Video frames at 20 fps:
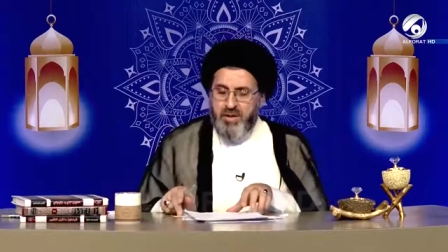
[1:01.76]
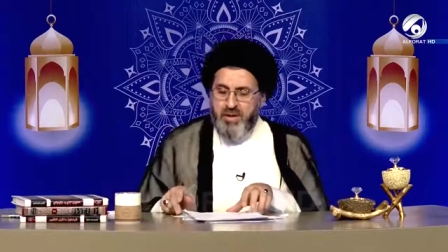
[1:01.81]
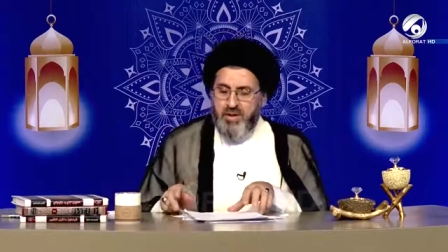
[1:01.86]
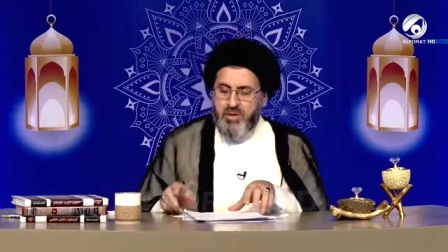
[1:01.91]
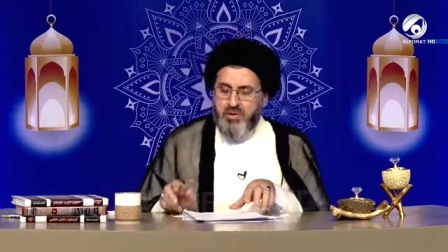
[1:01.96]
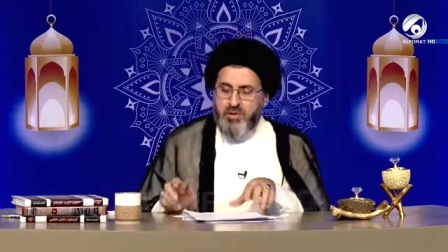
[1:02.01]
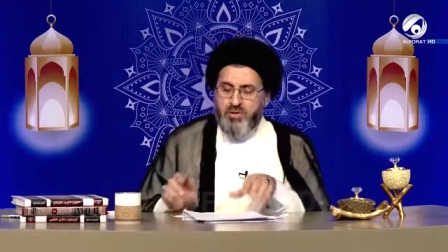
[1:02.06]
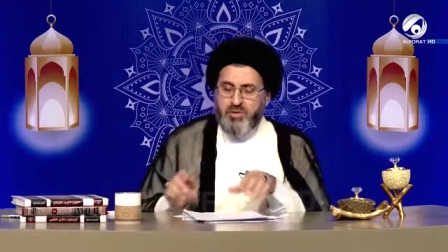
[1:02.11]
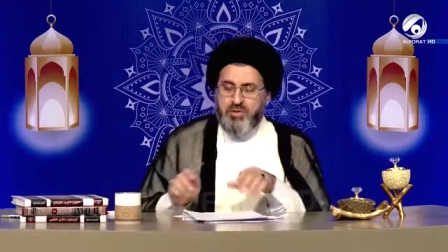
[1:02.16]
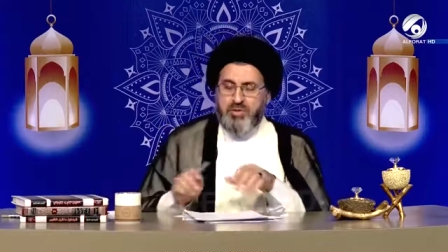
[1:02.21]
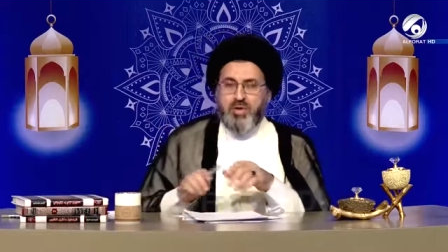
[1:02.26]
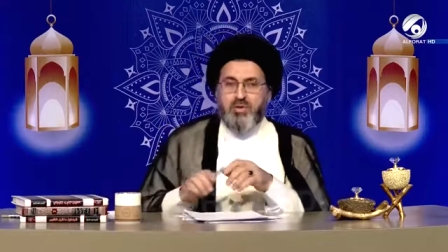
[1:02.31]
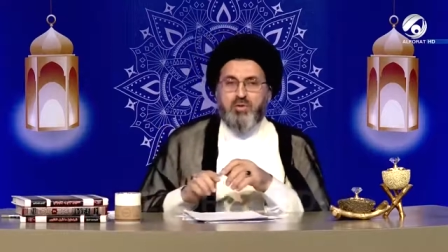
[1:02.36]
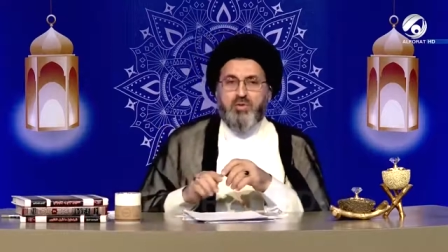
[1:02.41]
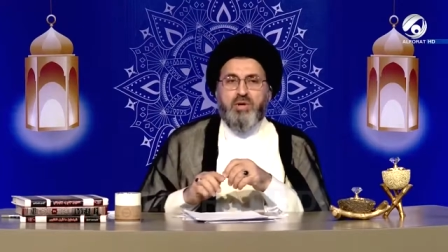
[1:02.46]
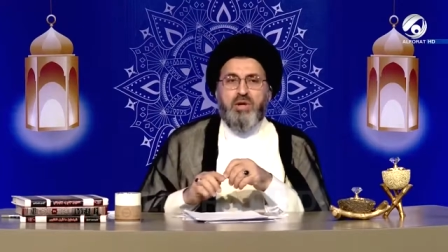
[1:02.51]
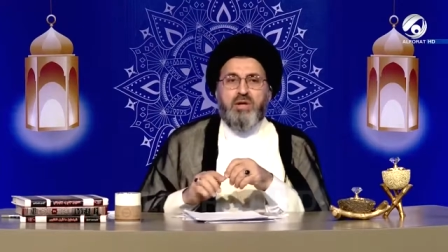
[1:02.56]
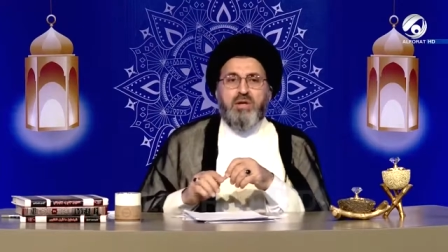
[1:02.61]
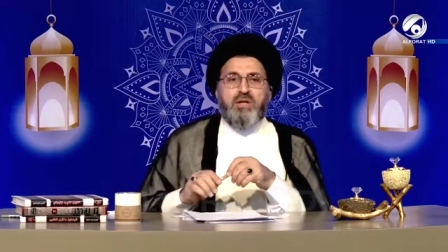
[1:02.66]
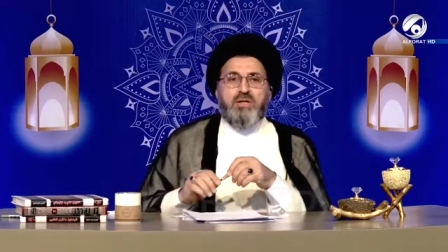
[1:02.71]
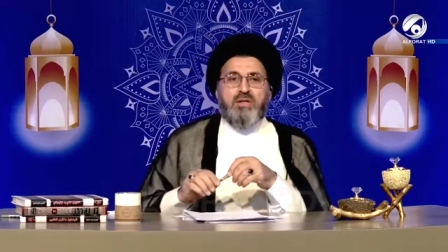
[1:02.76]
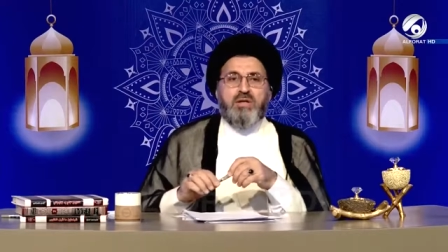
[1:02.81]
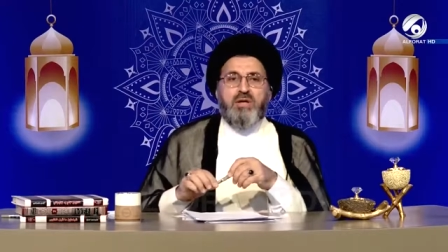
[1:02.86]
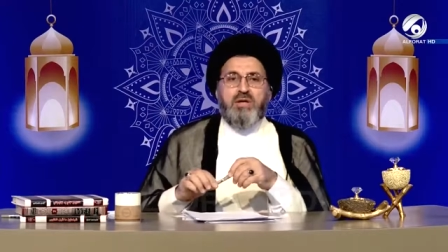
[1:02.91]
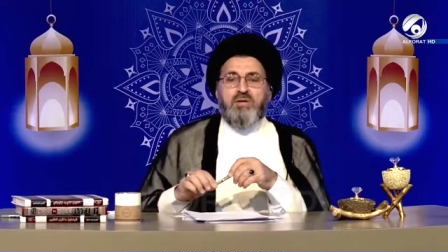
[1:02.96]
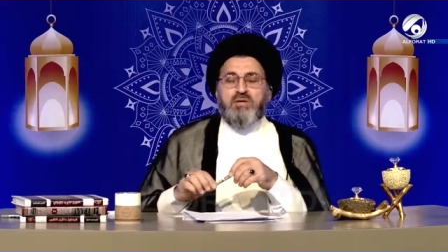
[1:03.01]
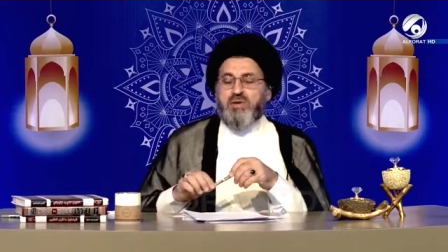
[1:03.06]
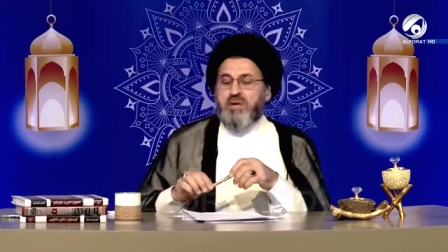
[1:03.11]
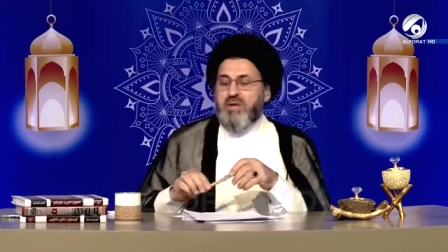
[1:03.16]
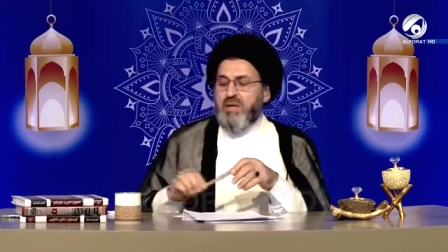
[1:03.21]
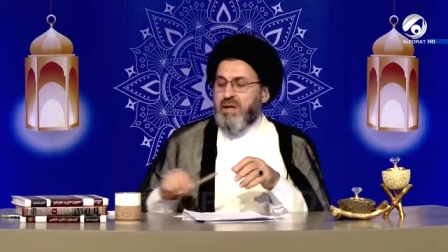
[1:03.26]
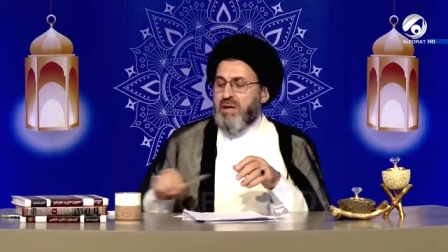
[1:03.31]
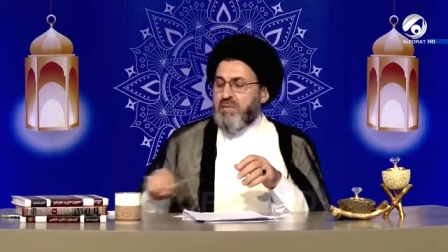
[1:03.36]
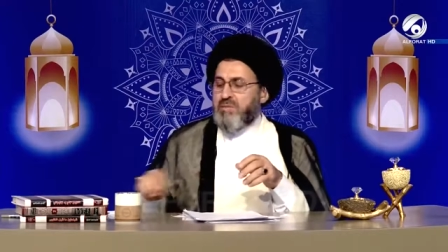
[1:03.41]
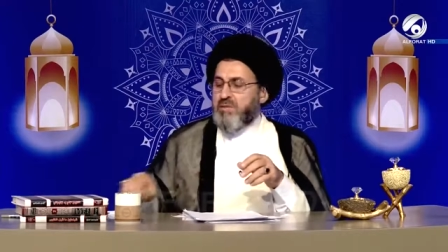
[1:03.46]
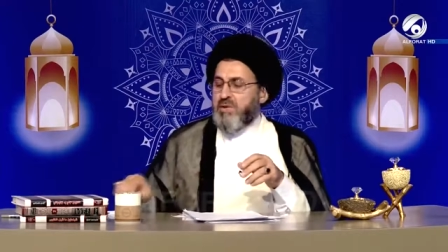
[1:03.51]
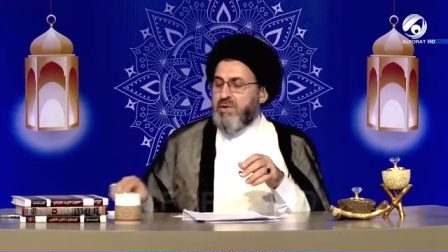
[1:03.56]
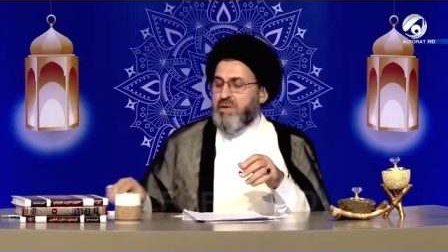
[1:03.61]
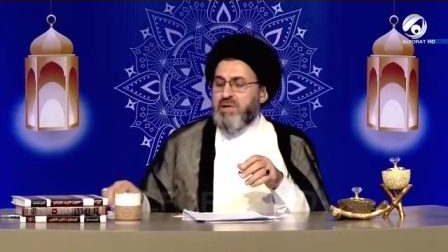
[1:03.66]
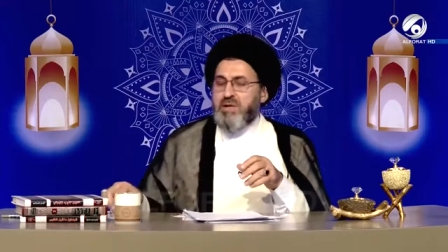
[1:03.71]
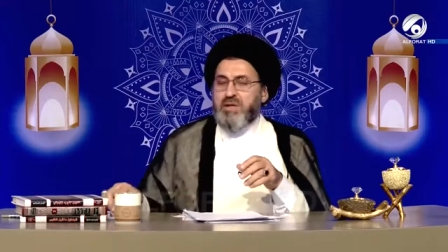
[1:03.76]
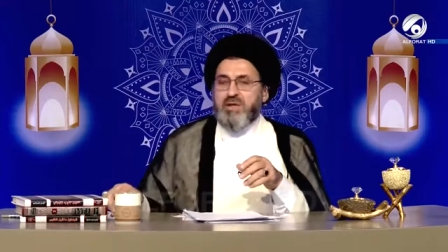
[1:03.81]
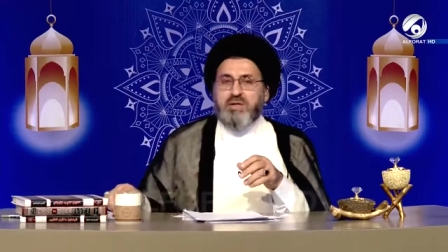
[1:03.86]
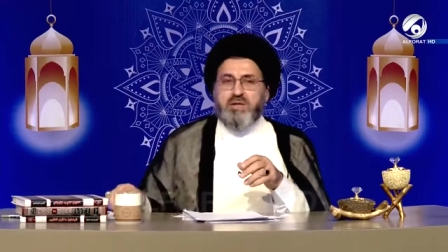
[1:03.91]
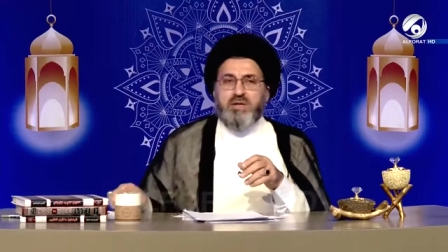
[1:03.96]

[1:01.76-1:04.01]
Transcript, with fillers: نور تقول احنا طلاب كلية